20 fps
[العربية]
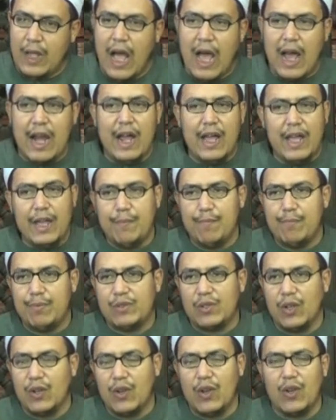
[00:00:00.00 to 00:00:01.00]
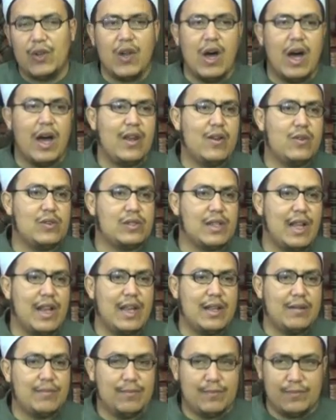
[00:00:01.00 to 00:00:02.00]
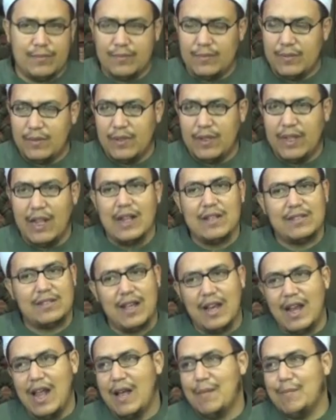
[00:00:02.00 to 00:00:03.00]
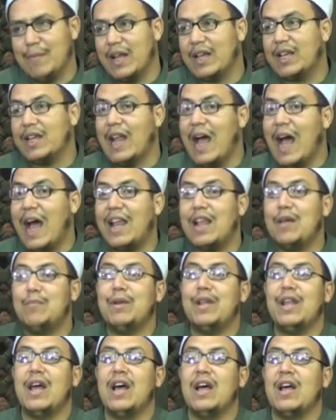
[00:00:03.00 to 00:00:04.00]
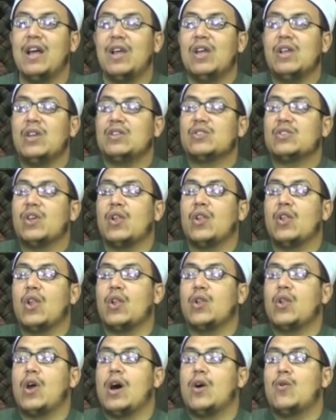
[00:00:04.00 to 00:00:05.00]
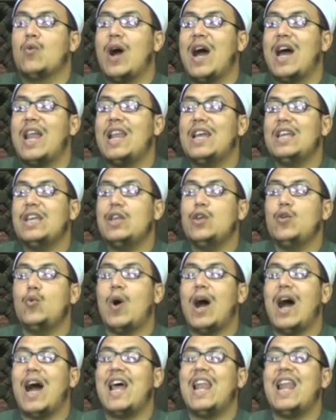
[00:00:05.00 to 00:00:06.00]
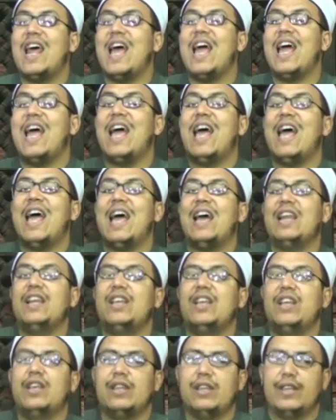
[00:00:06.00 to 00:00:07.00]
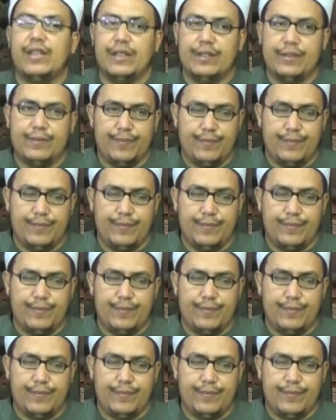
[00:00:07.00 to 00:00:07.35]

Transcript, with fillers: أنا أحب صلى الله عليه وسلم يا سلام لكن أحلى منها صلى الله عليه وعلى آله